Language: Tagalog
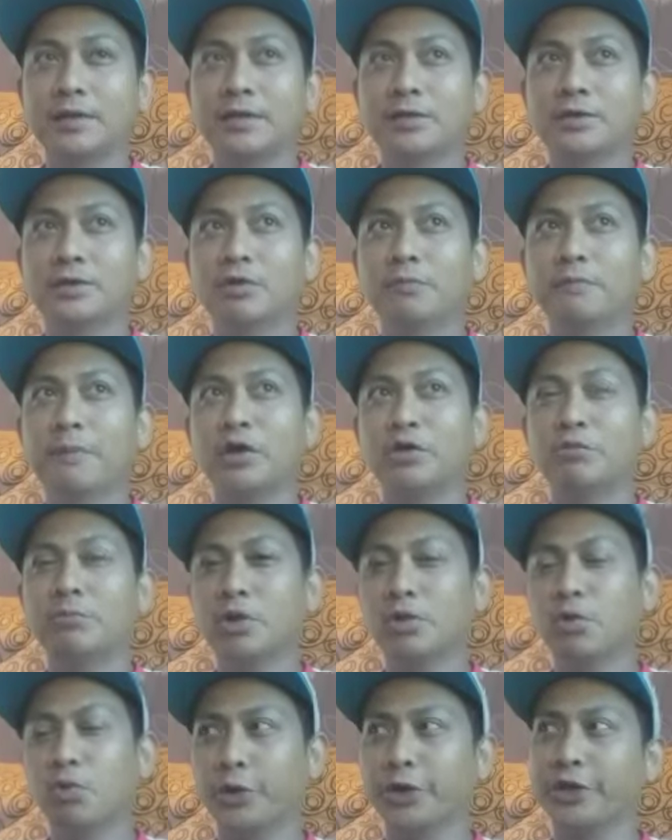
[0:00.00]
So, paano
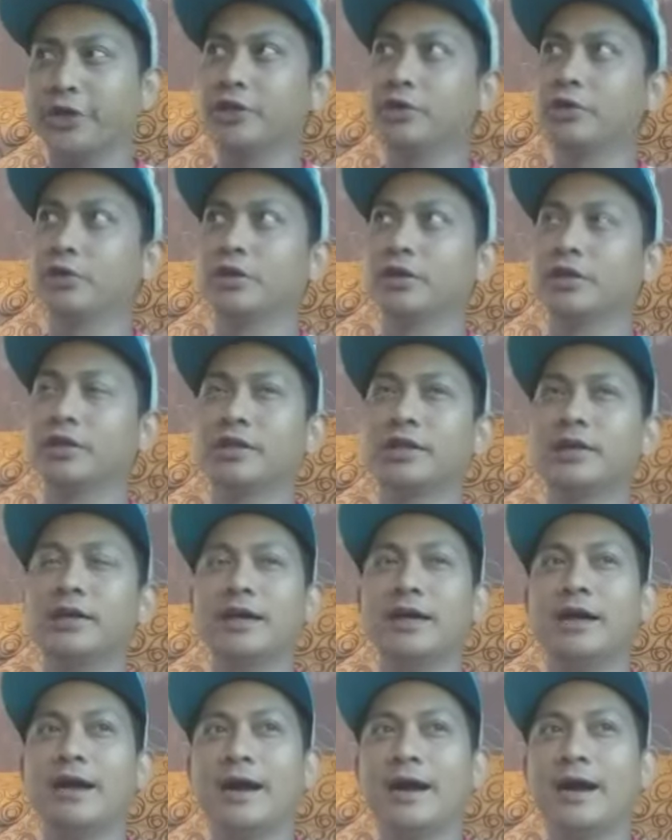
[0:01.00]
mag-work yon
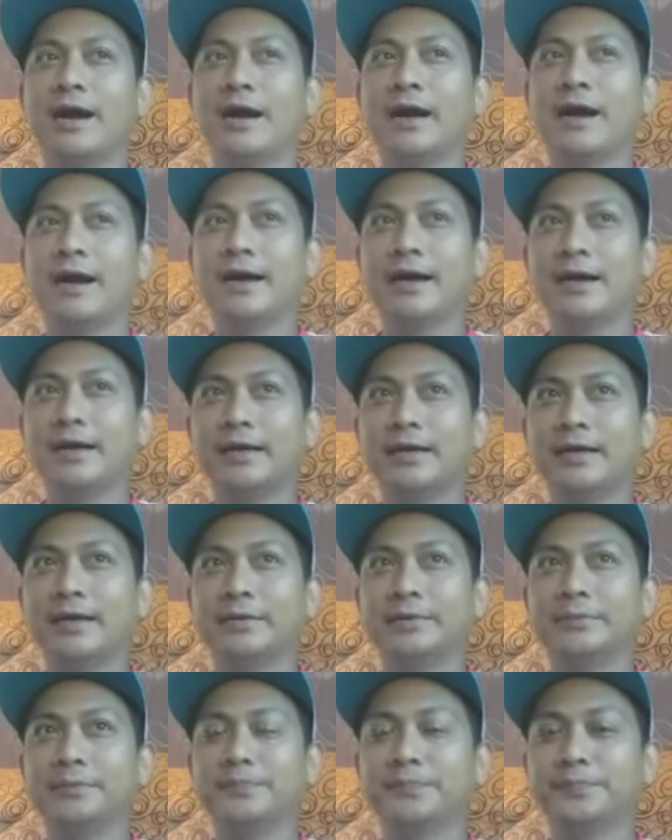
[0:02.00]

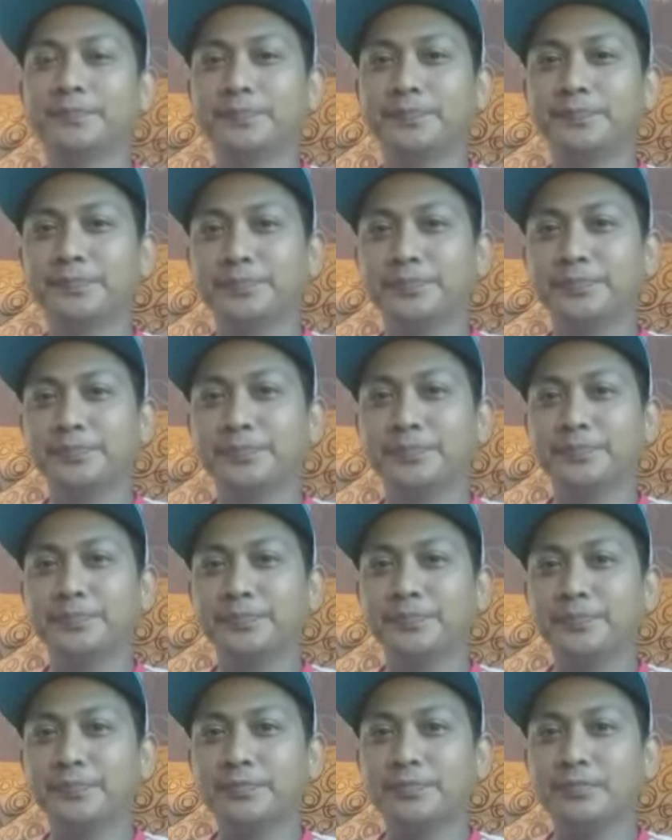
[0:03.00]

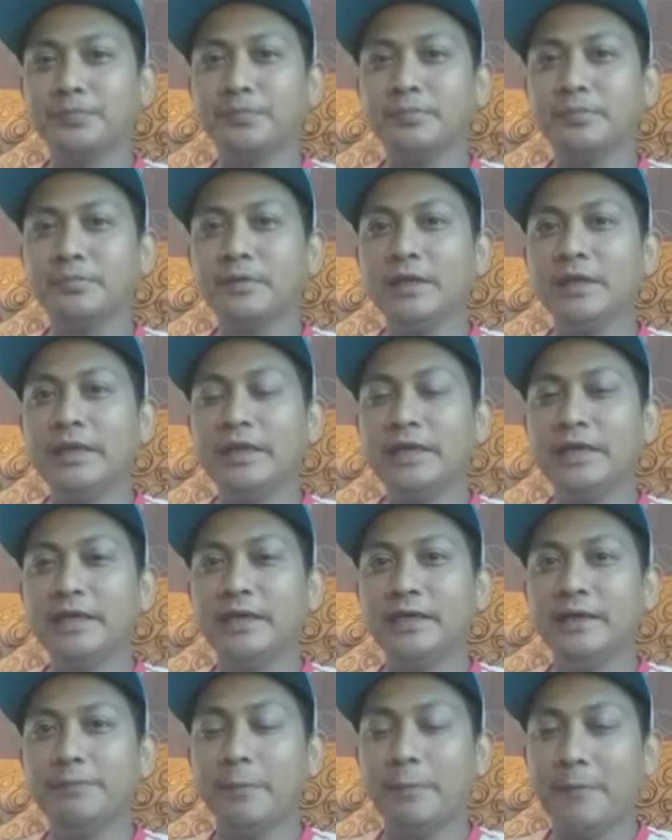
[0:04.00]
Um,
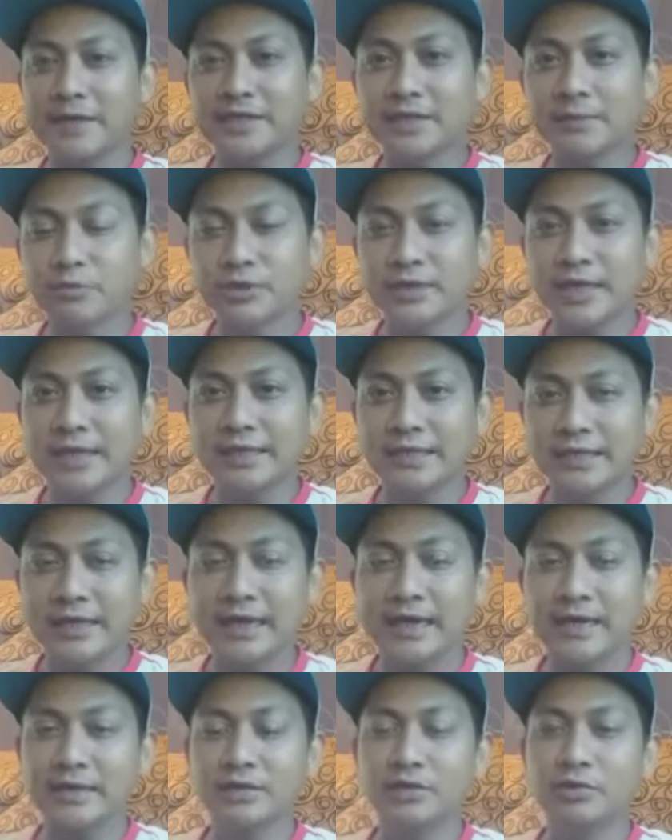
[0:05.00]
ipapasa mo sa
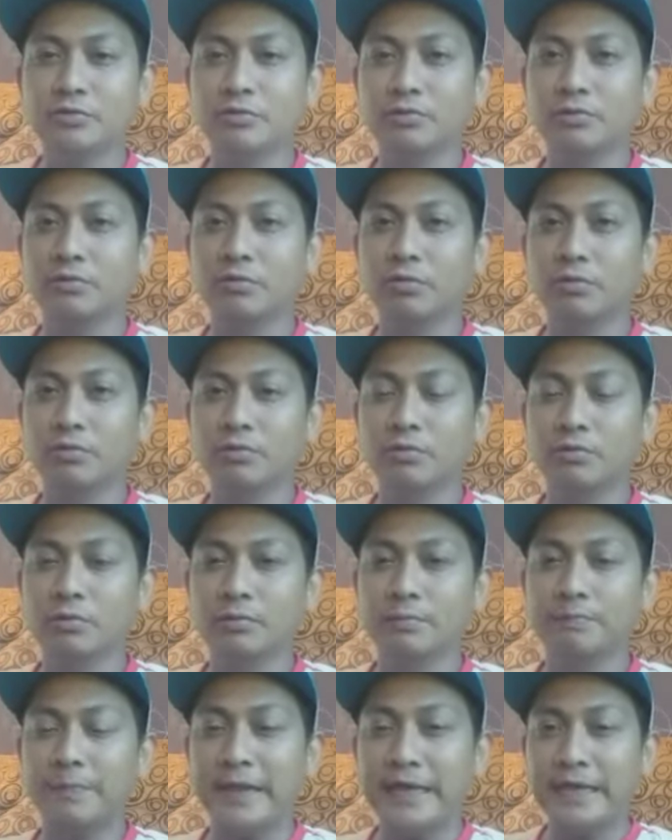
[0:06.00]
kanya yung
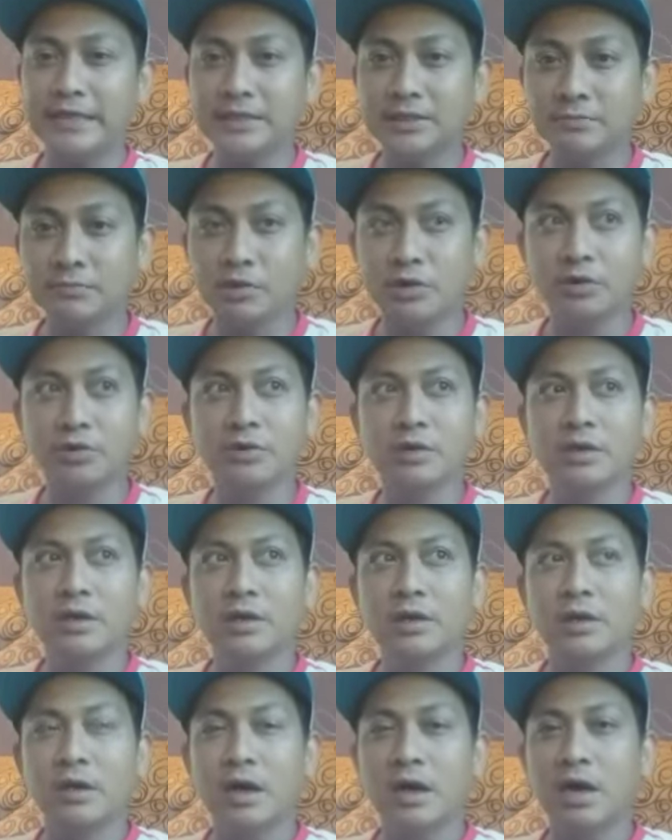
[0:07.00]
playlist mo
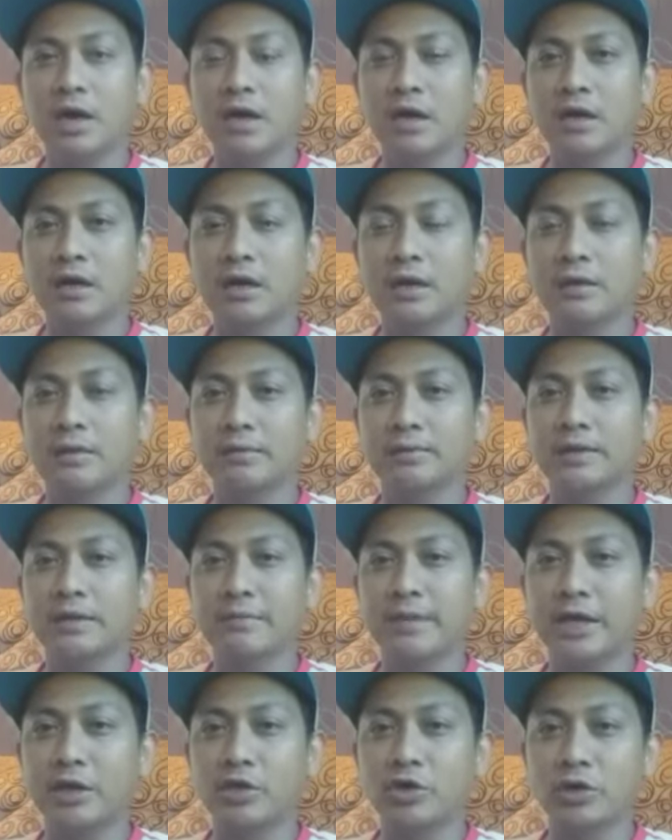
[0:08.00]
uh, na
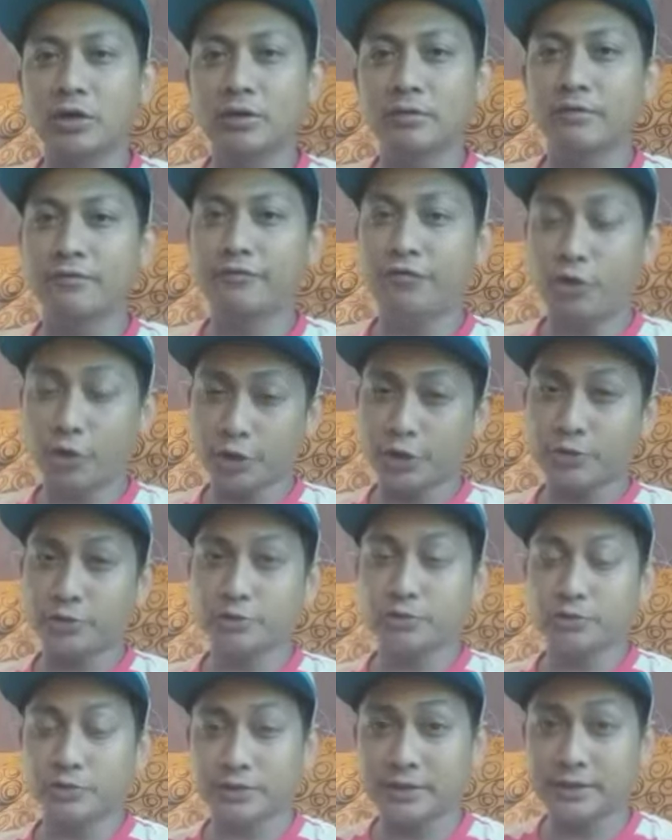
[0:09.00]
mayroong 4
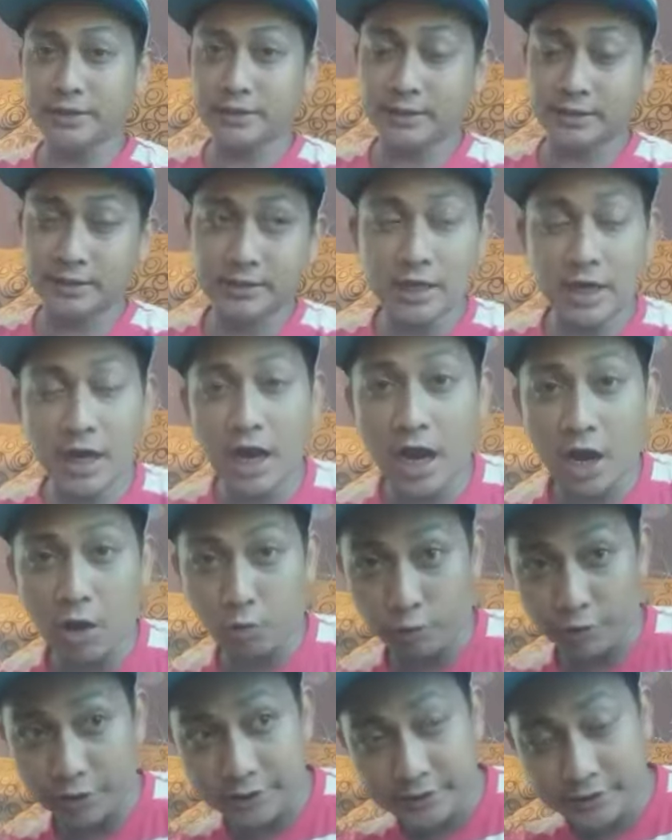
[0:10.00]
to 6
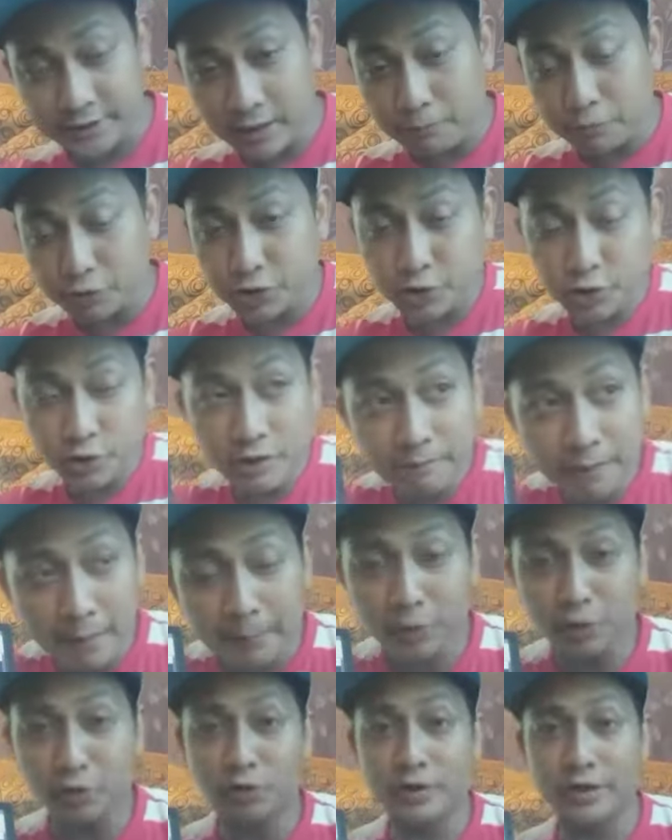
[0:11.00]
hours tapos yun ang
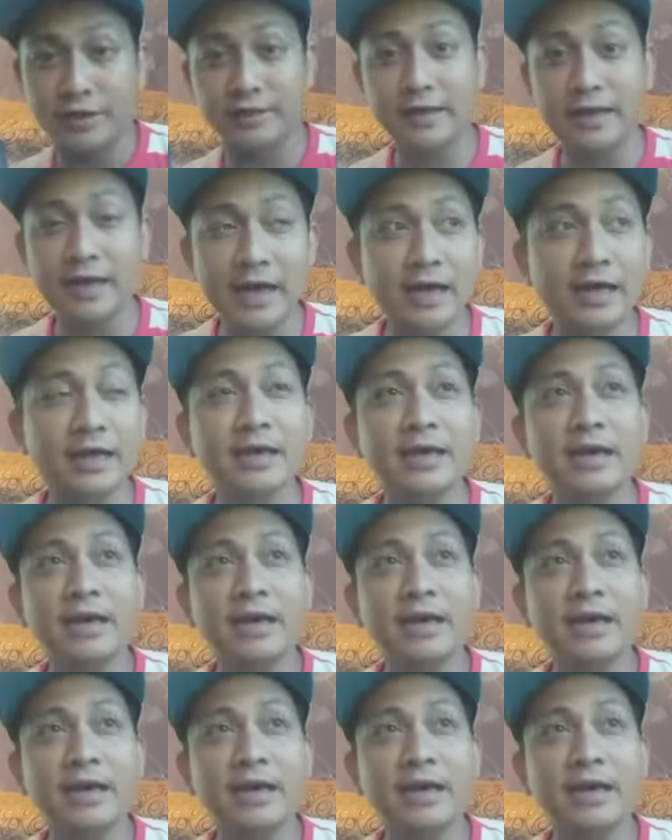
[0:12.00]
papanoorin nila.